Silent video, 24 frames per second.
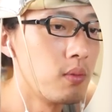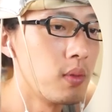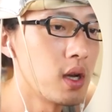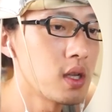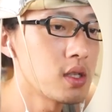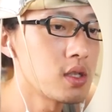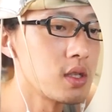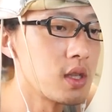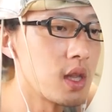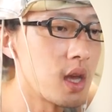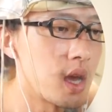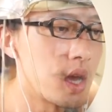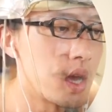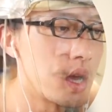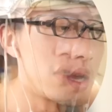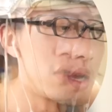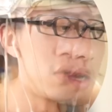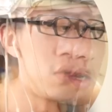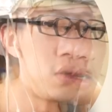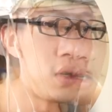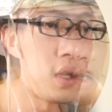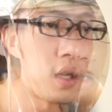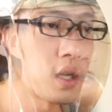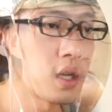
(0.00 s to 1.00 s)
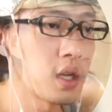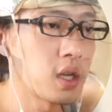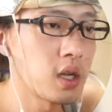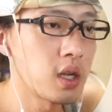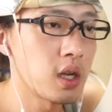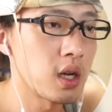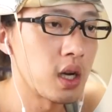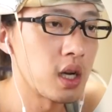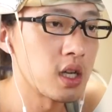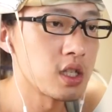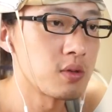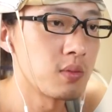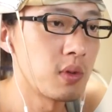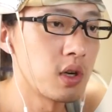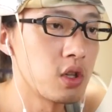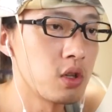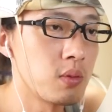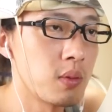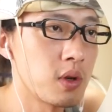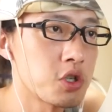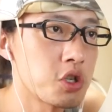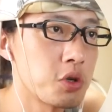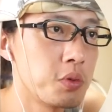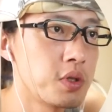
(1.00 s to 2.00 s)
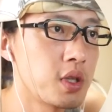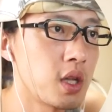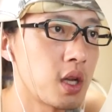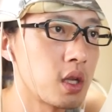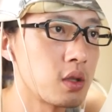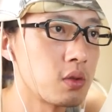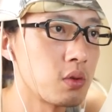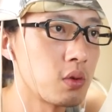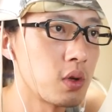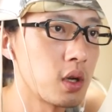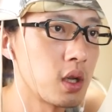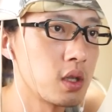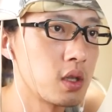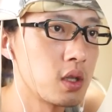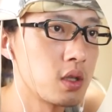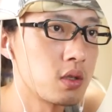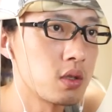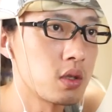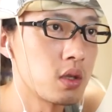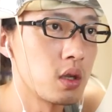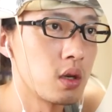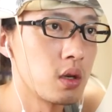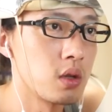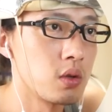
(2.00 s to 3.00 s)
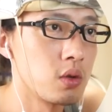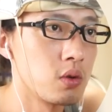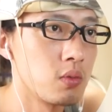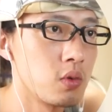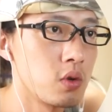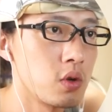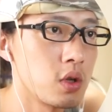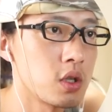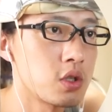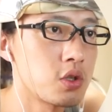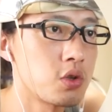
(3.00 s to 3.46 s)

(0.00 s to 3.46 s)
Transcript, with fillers: まずね、これがね、なんか始まりの場所みたいなとこなんですけれども、